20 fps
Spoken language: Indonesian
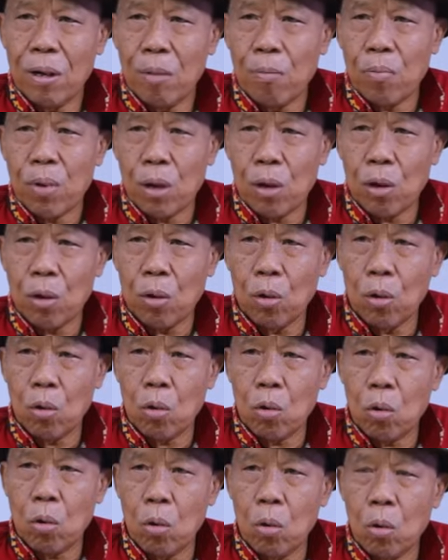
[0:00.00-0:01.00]
ber
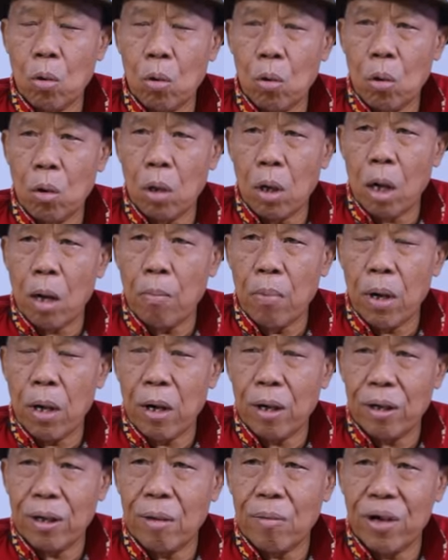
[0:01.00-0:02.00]

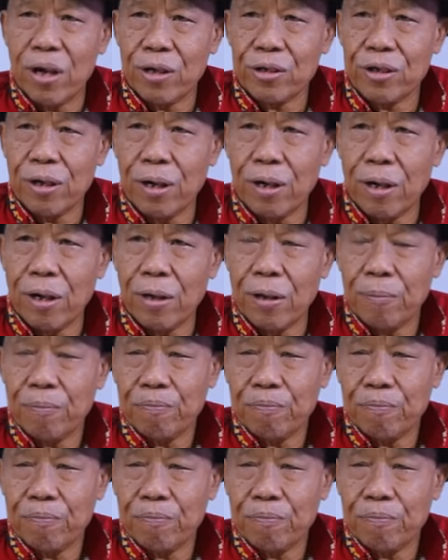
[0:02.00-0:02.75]
apa namanya